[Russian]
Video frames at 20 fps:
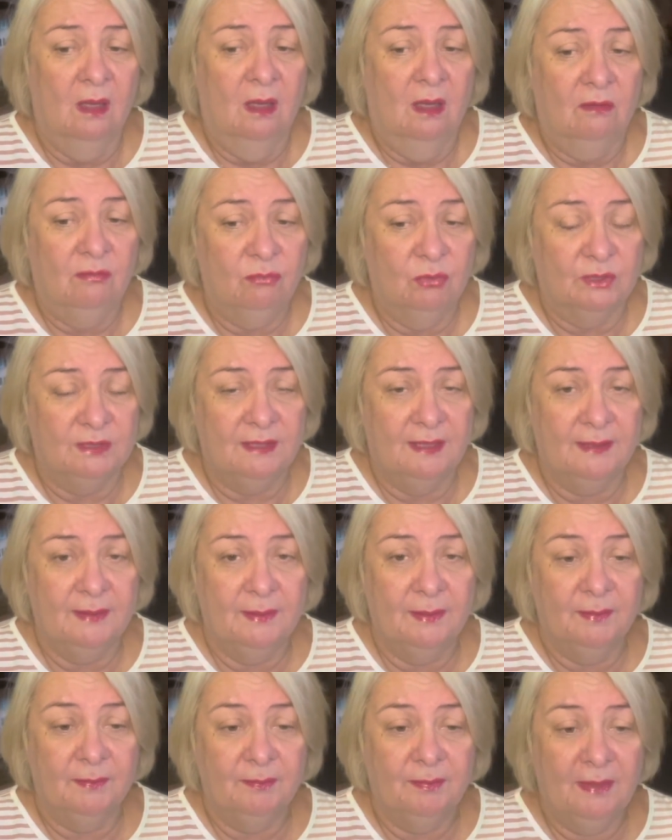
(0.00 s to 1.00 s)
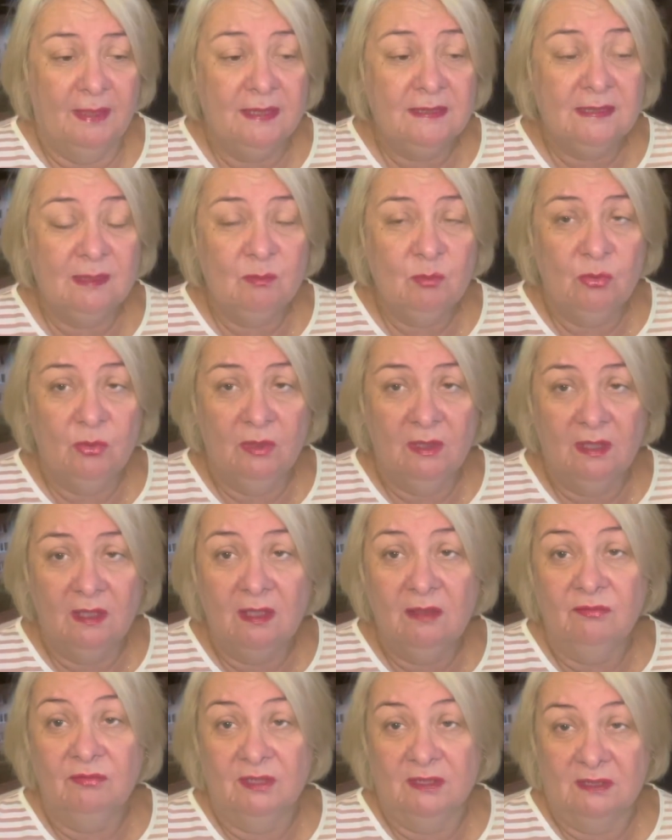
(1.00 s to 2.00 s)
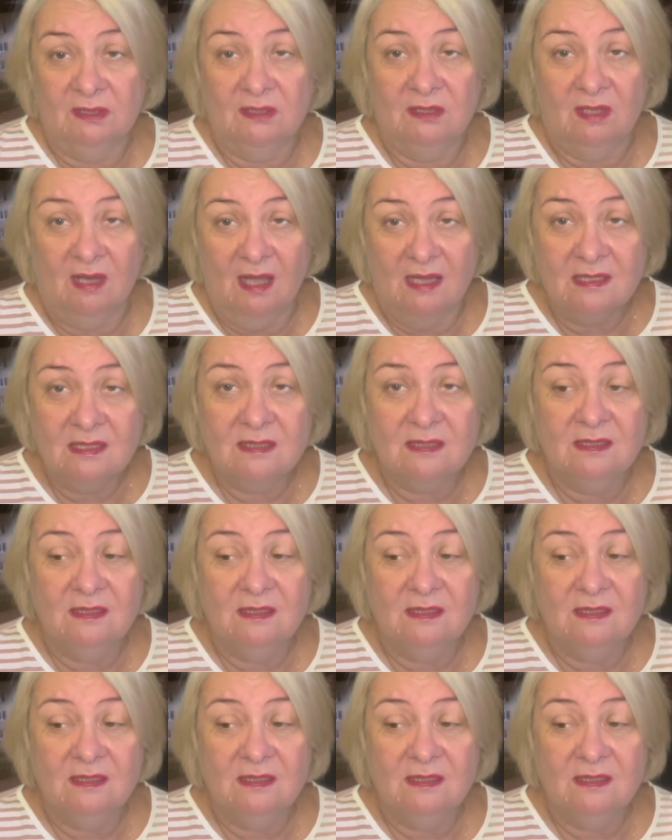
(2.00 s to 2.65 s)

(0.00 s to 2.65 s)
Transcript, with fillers: Вот, э, поэтому и в этот раз